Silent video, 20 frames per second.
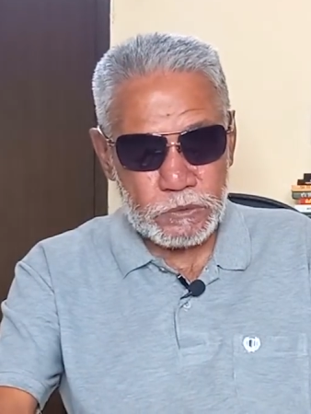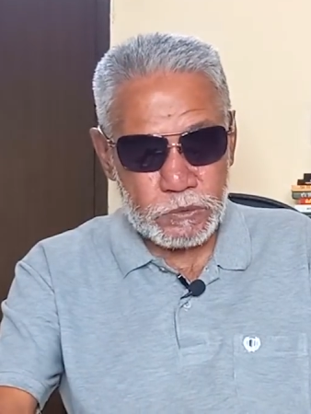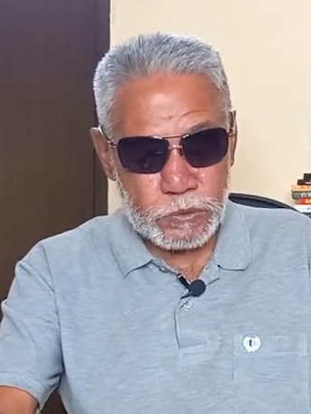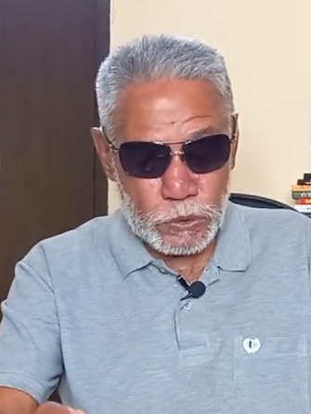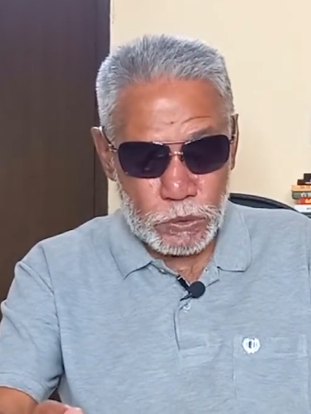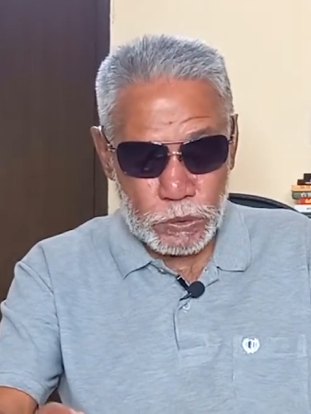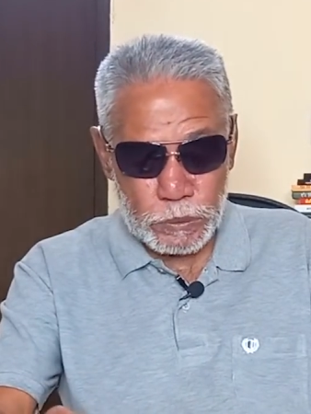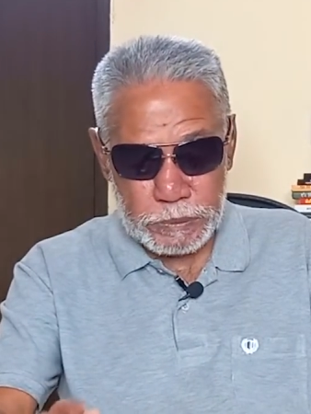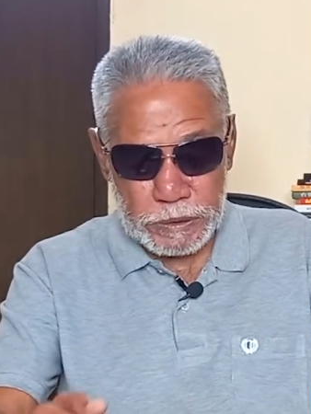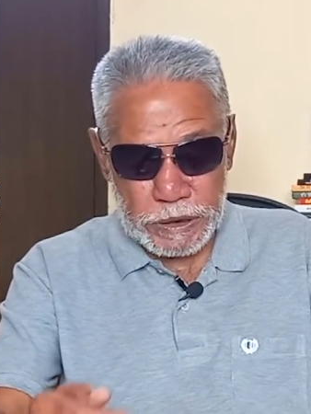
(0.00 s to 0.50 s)

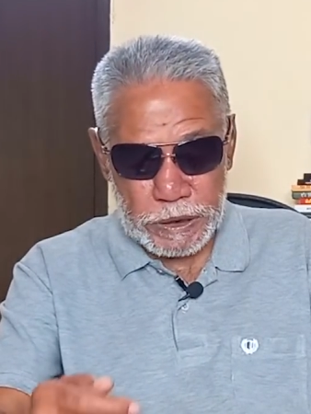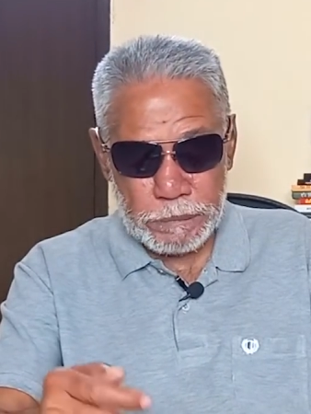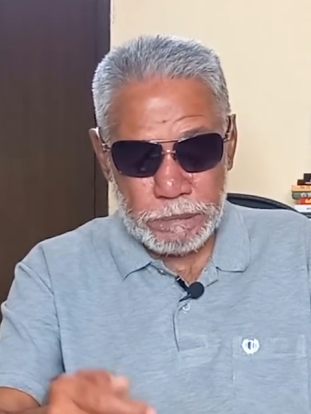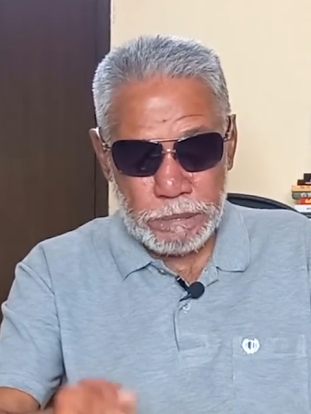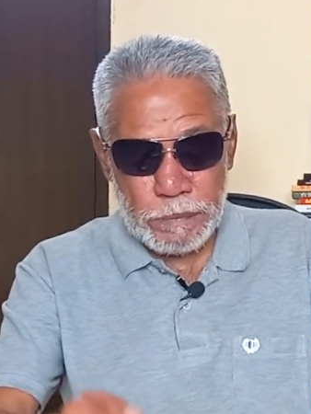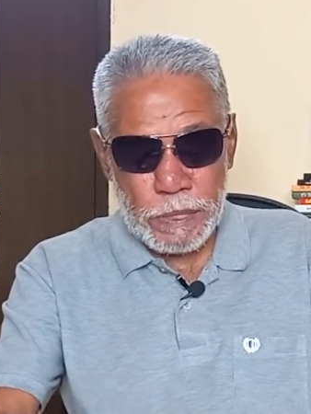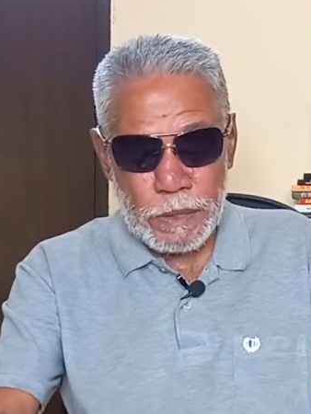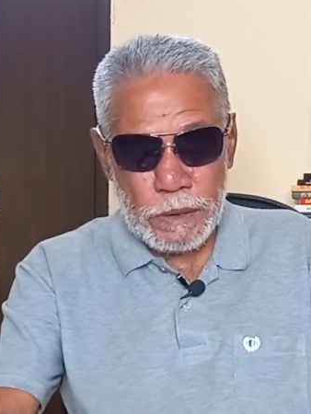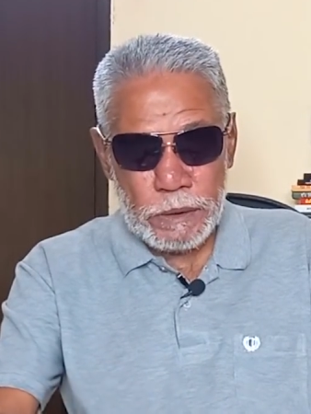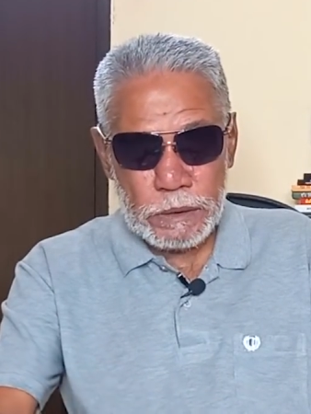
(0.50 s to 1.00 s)
फ़ोन पे
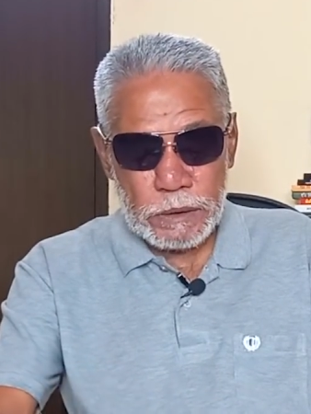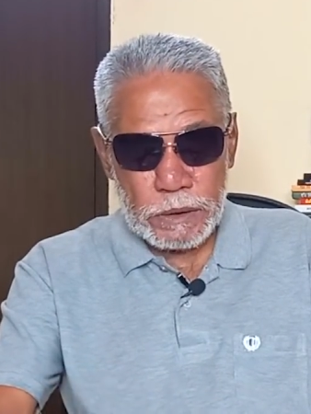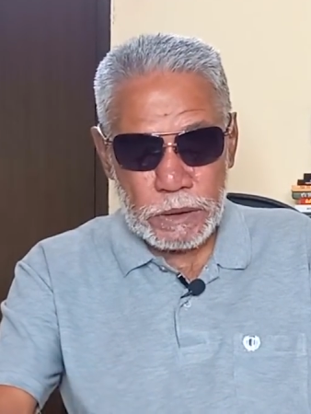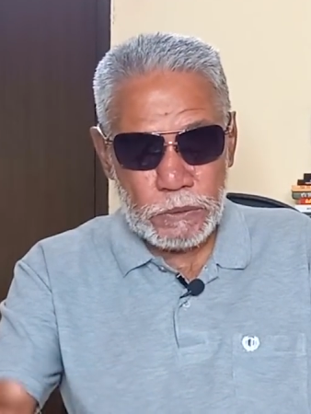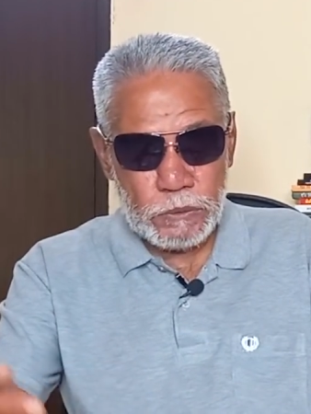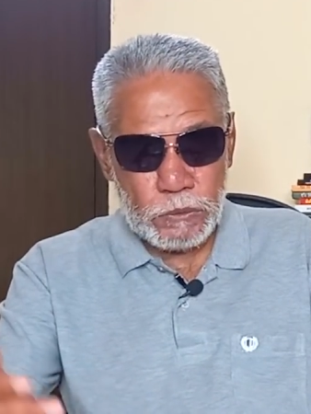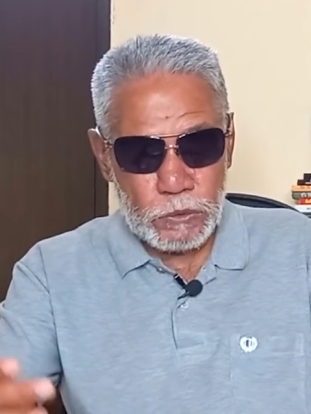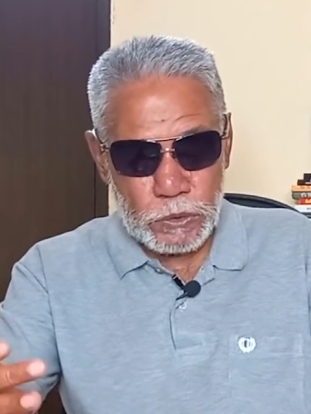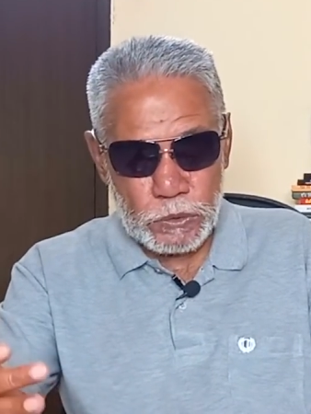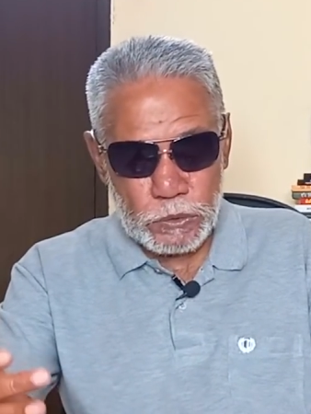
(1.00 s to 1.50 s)

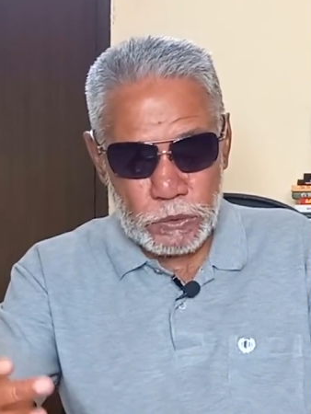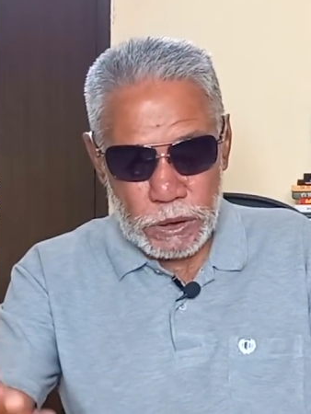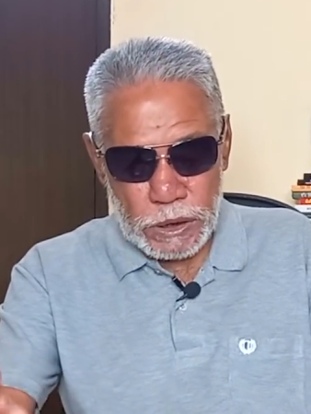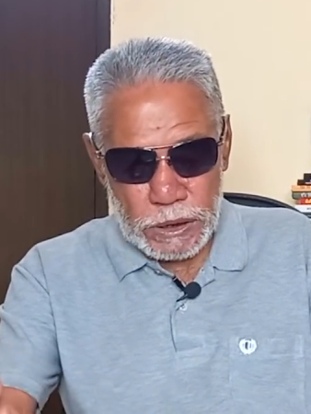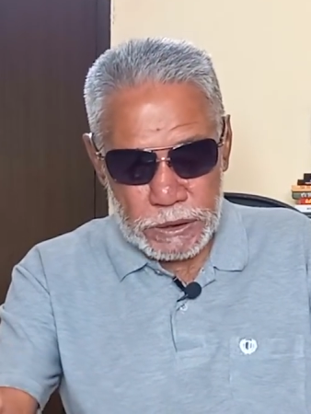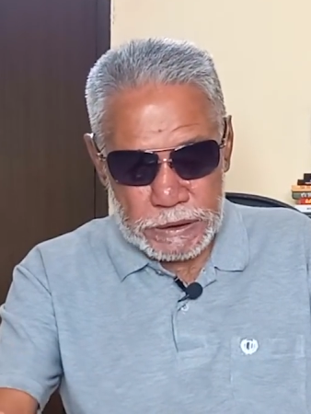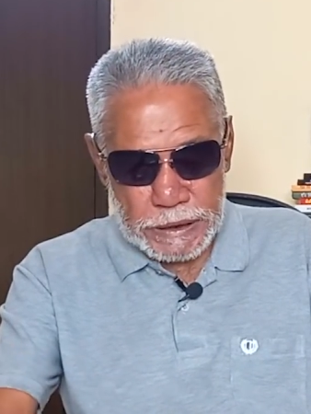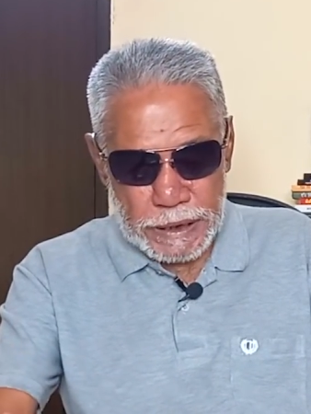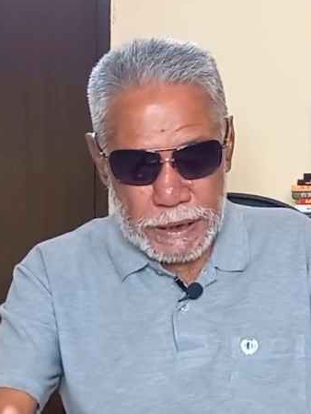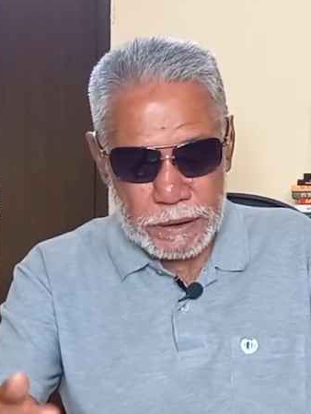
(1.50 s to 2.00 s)
कि वो
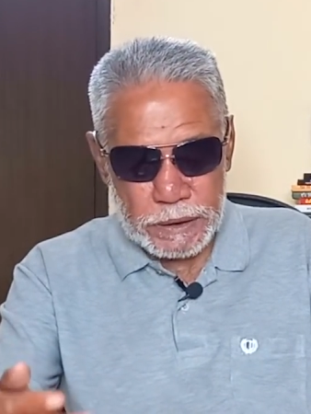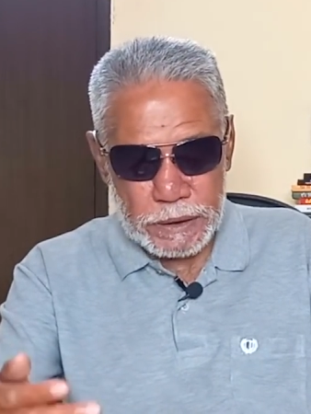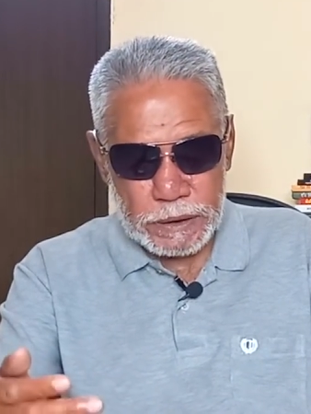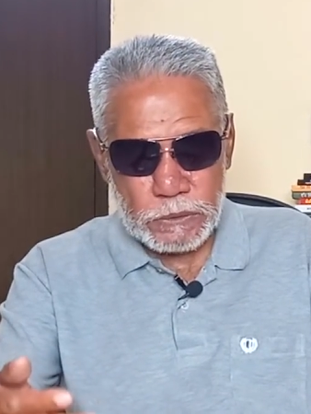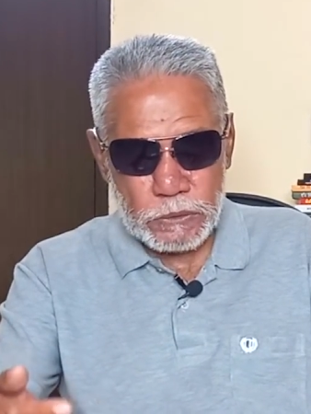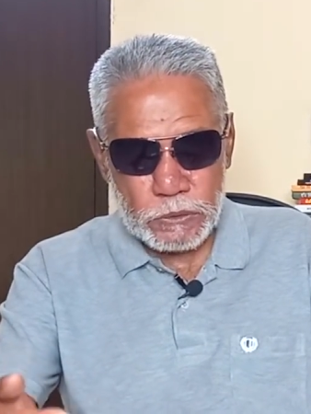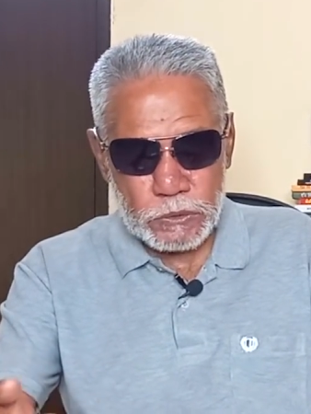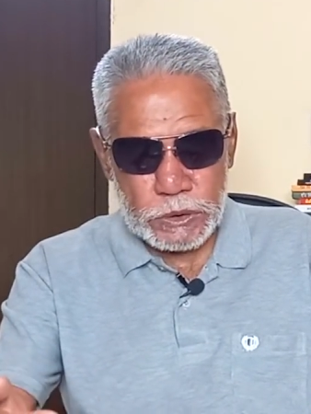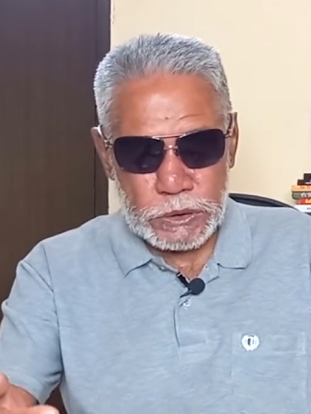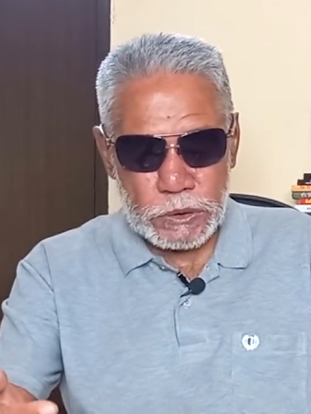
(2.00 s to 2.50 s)

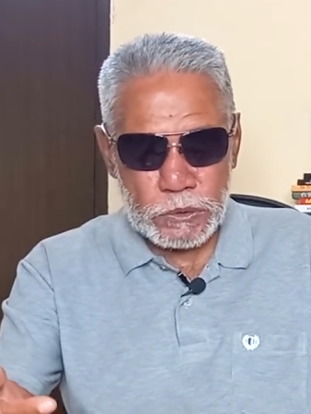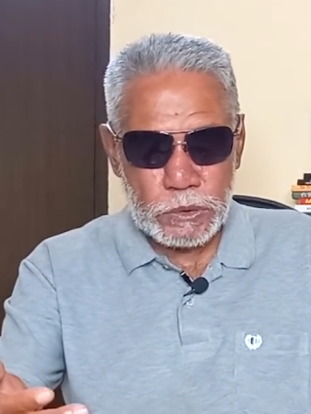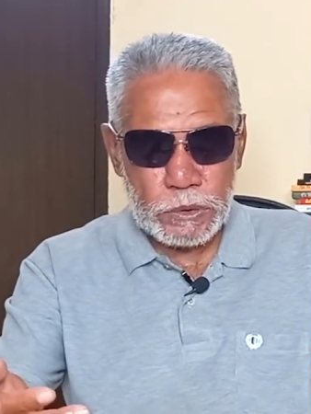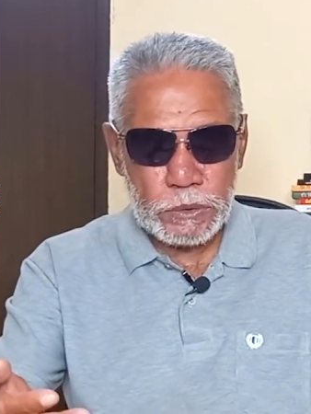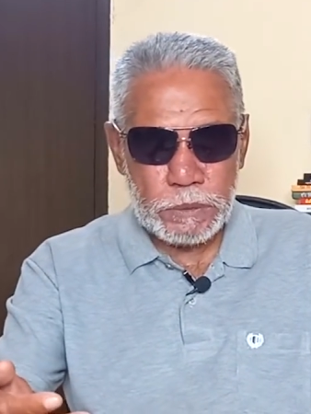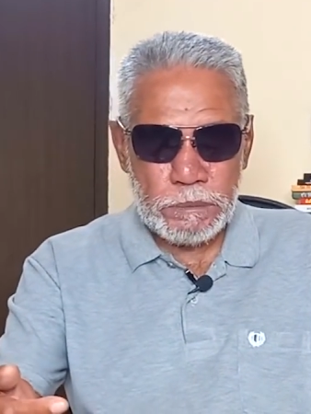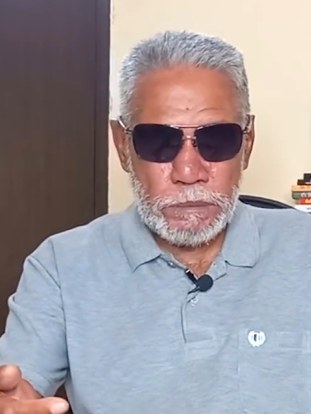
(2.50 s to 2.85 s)
अचानक उसको